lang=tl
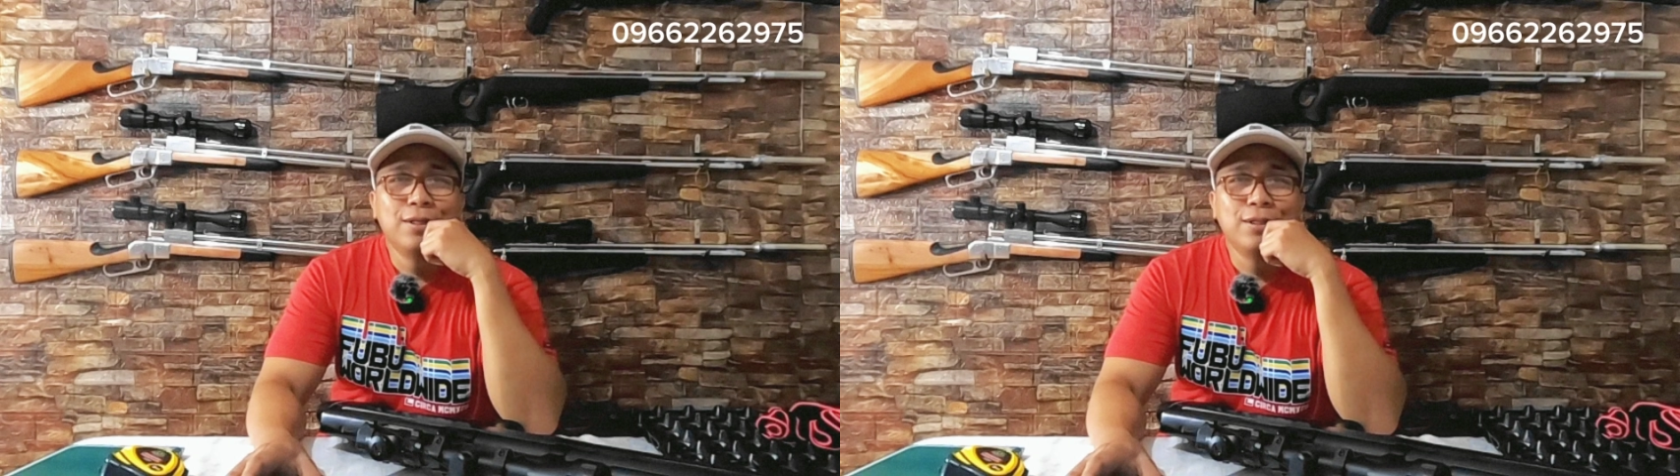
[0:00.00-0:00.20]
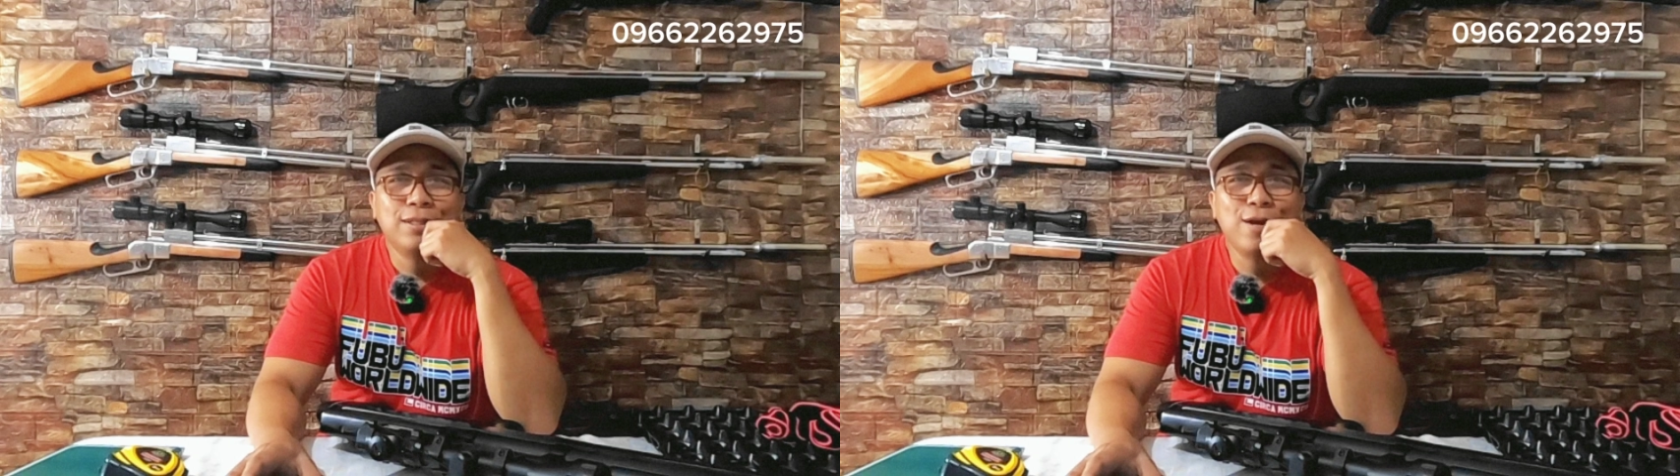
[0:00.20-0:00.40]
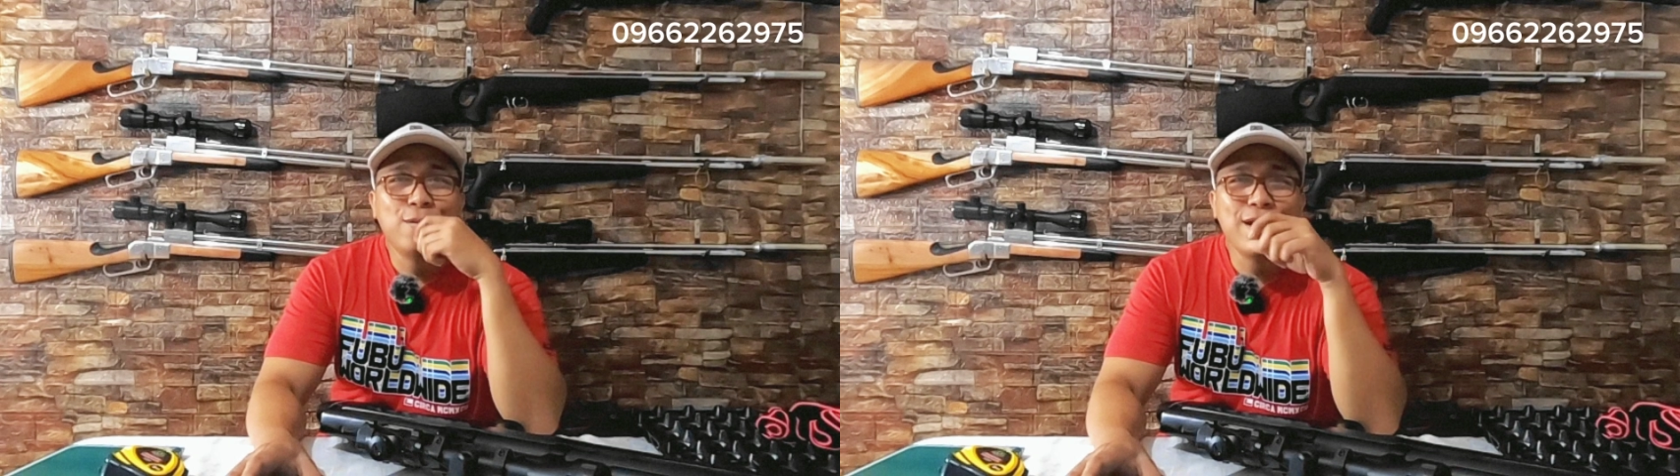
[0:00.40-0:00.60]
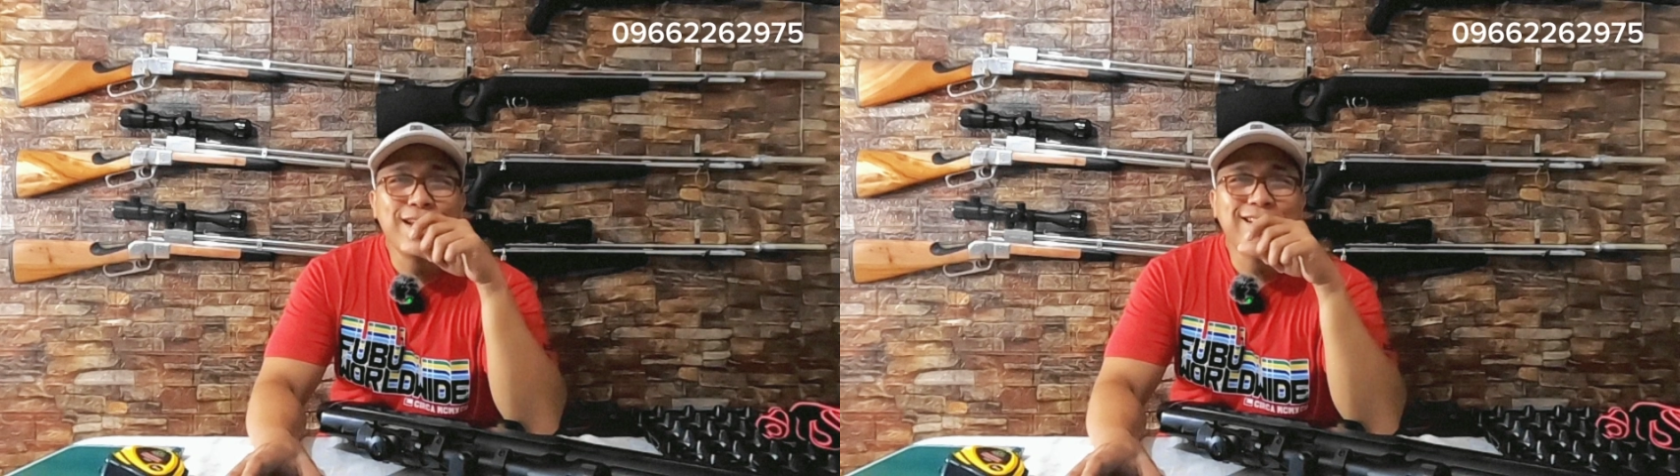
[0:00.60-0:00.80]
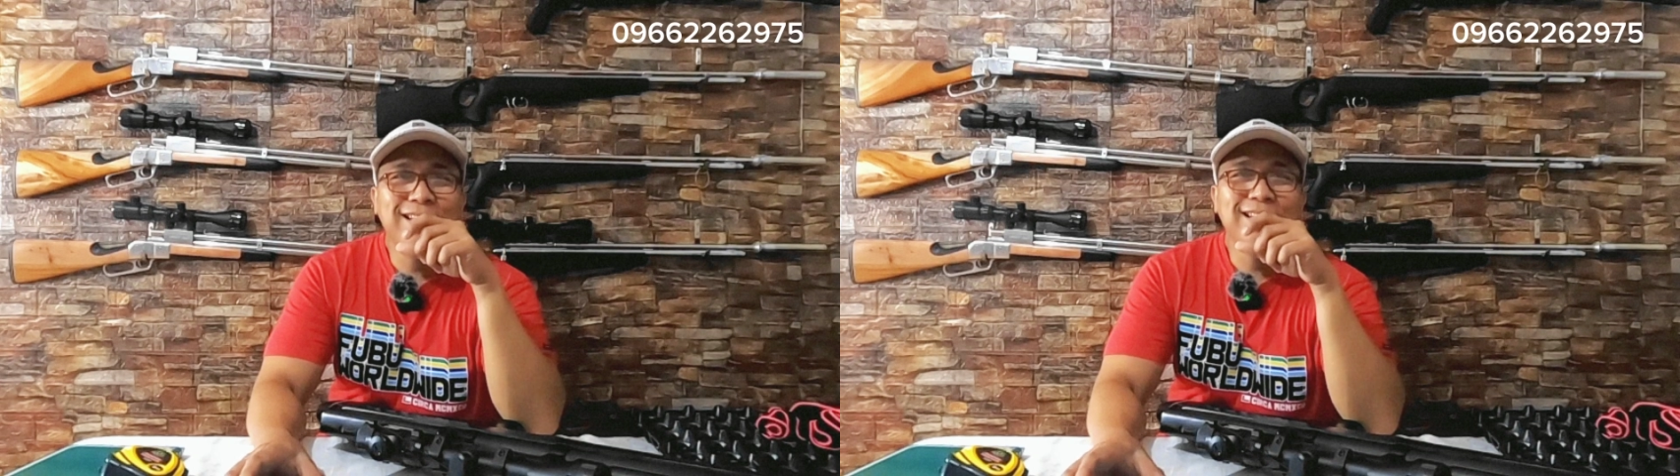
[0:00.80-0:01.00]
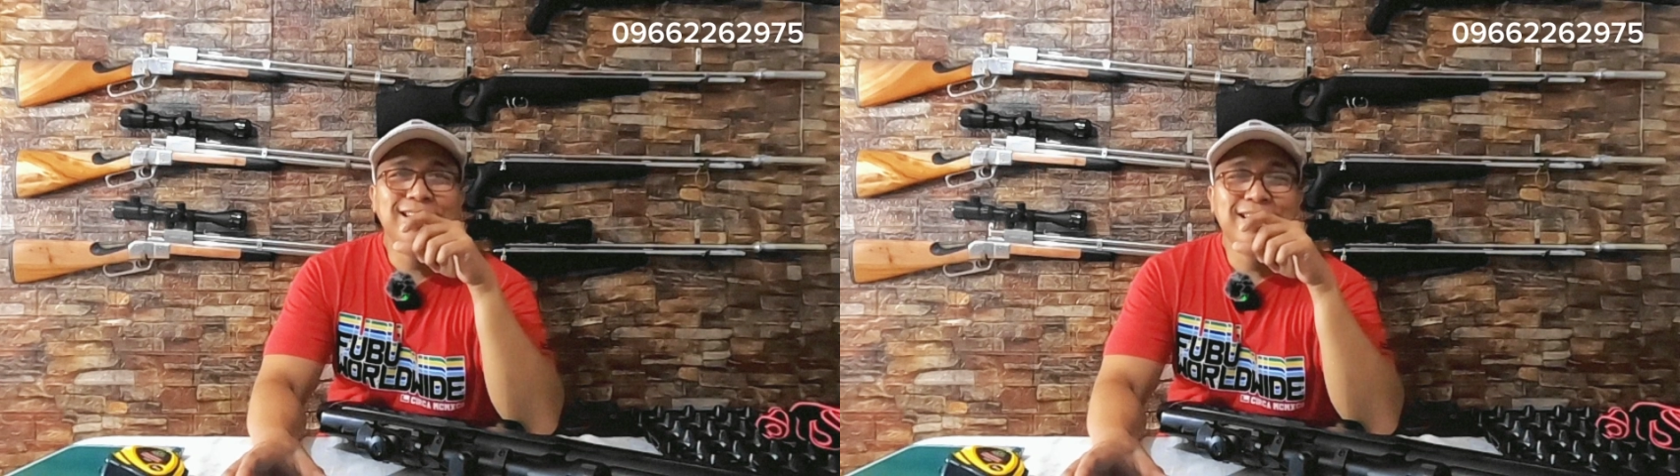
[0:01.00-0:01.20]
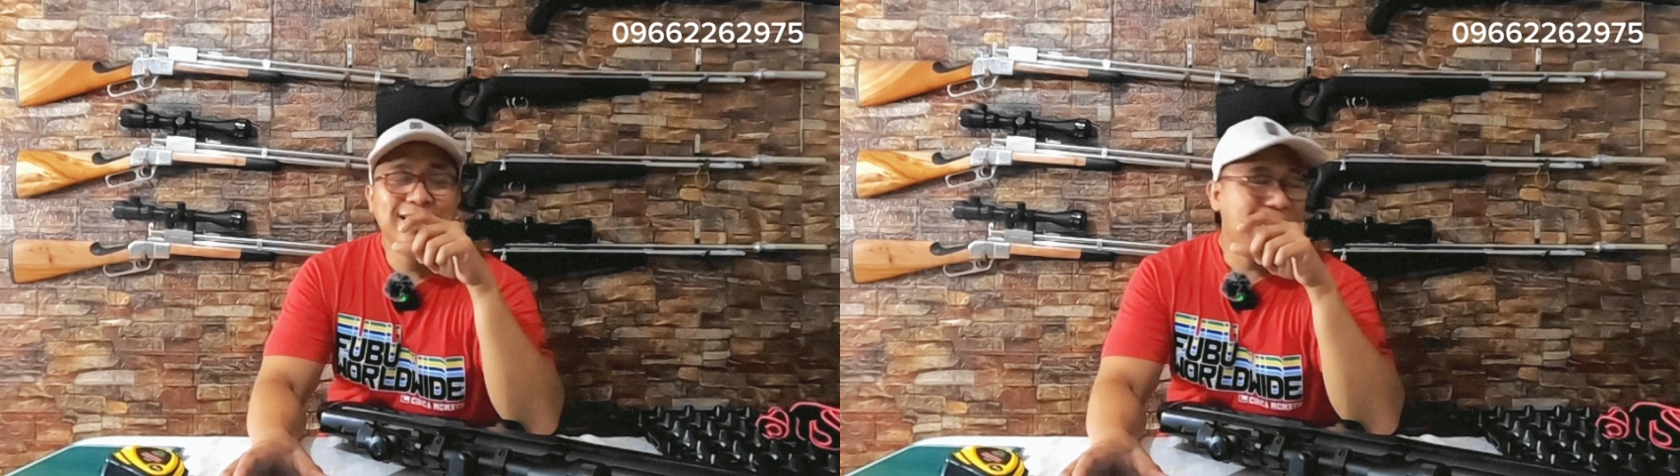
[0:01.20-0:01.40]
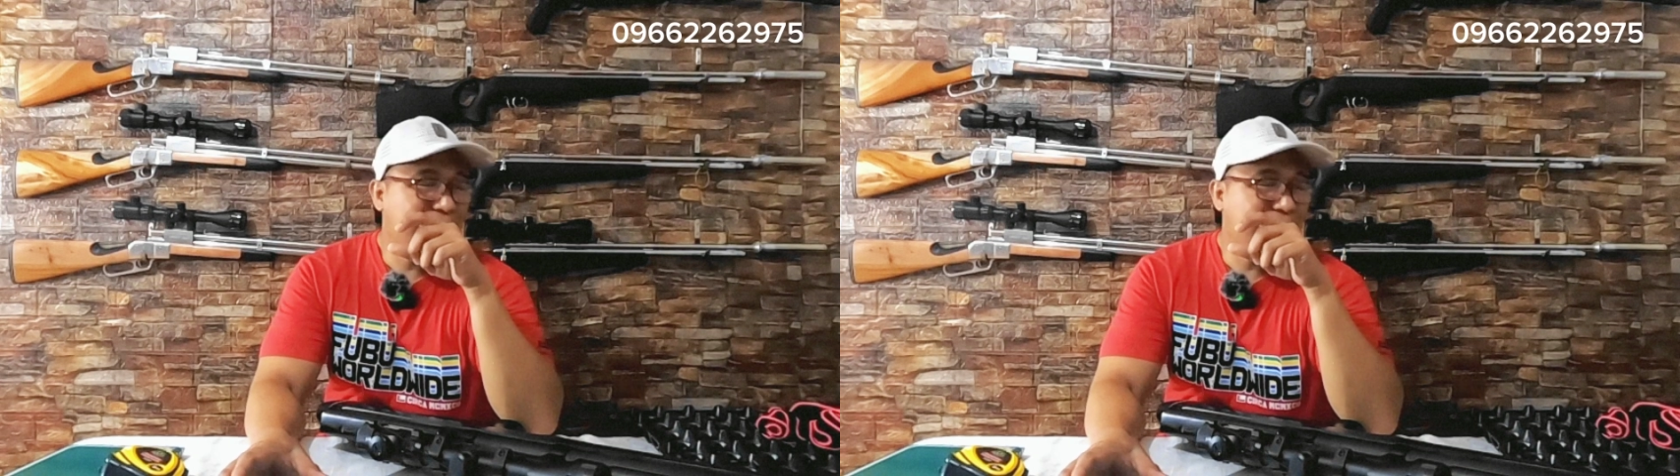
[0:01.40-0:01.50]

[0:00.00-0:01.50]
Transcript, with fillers: Dalawa ergan ang